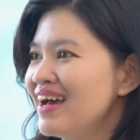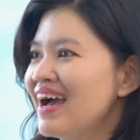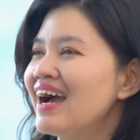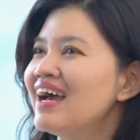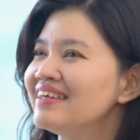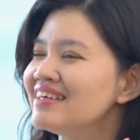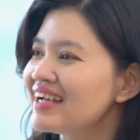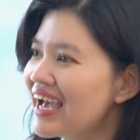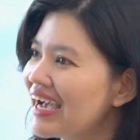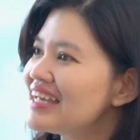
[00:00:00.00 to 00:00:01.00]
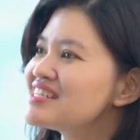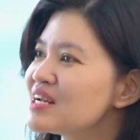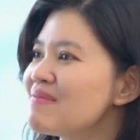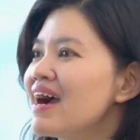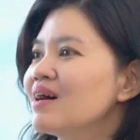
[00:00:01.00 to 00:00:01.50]
à nhưng hai
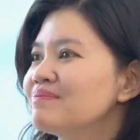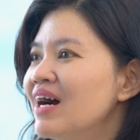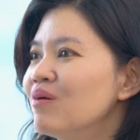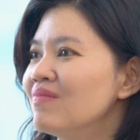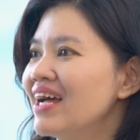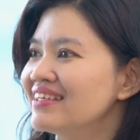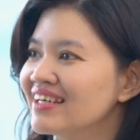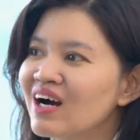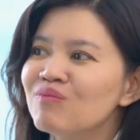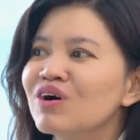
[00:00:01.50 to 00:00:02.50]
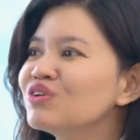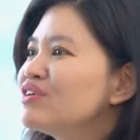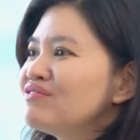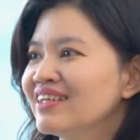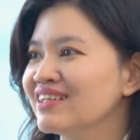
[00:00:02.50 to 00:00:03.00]
trên ba hợp đồng là chị không có
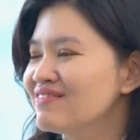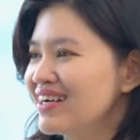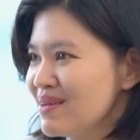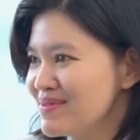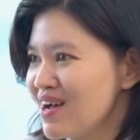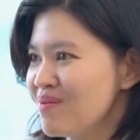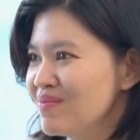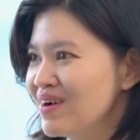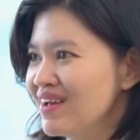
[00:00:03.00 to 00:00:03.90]
chuyên viên tư vấn chăm sóc.